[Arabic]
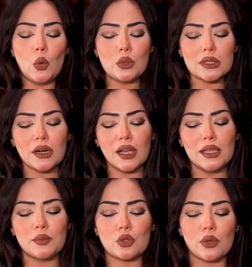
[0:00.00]

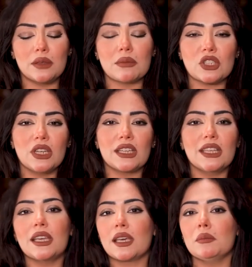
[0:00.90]
وصرح لي بشويه مشاعر
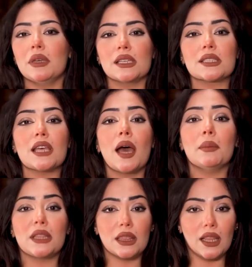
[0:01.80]
كده كان بيحسها
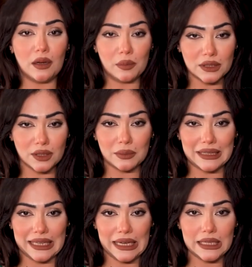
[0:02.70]
متلخبطه
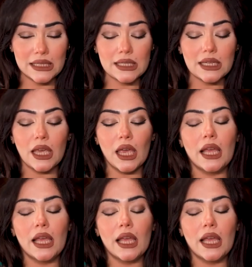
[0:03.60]
من ناحيتي